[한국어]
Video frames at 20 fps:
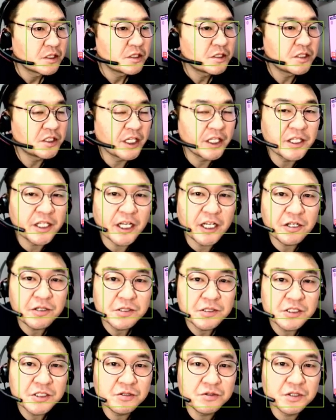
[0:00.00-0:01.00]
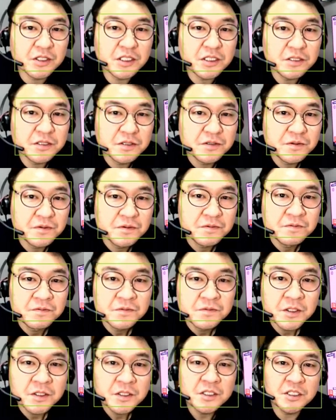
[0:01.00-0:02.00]
이해했나요, 친구들?
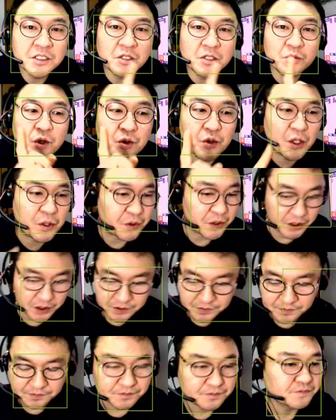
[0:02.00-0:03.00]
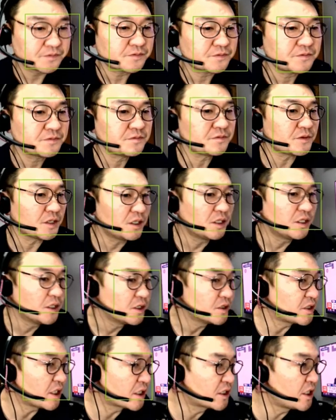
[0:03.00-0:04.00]
이걸 외우라고요.
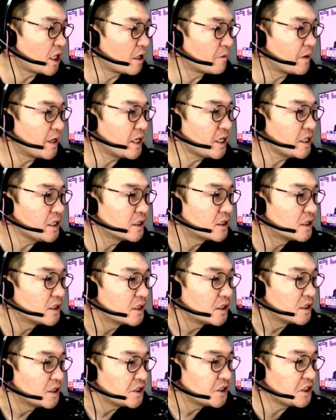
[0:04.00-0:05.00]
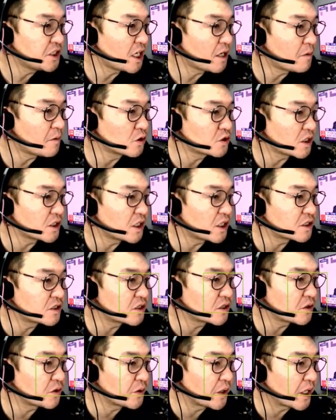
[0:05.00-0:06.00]
자, 그 다음에 이러한 목적을
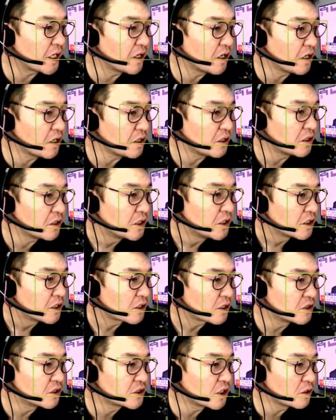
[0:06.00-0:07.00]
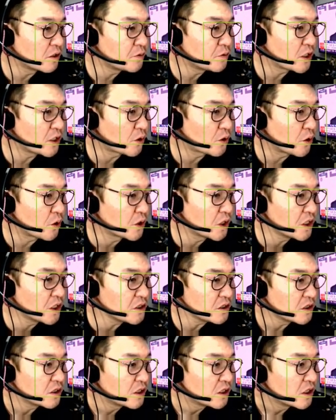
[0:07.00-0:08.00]
달성하기 위하여 건설 분야
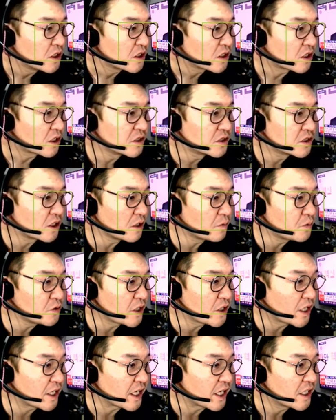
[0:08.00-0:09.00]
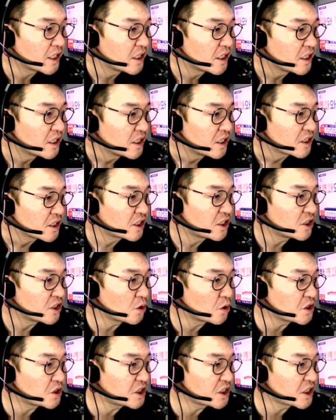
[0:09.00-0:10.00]
교육은 건설 분야의 기초
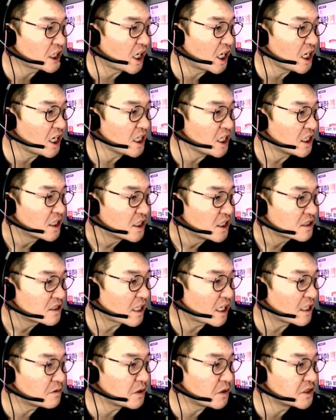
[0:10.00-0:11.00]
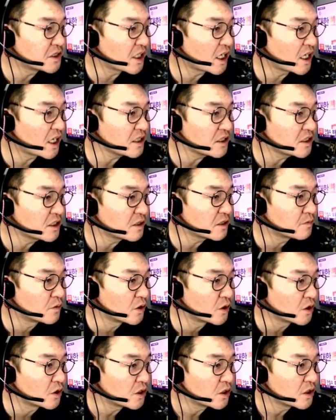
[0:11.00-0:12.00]
지식과 산업 현장
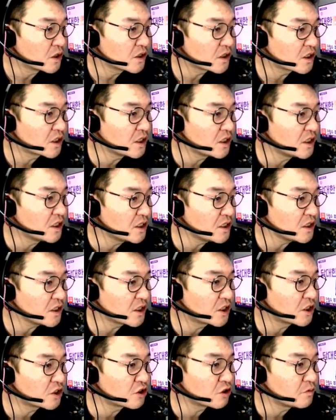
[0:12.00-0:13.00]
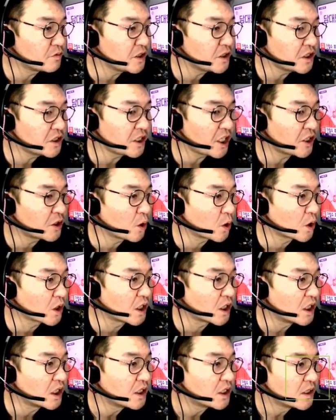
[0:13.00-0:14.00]
실무 기능 기술 및
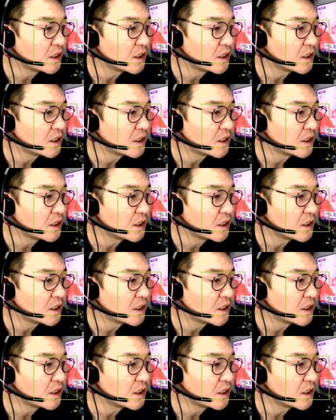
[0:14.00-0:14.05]
태도를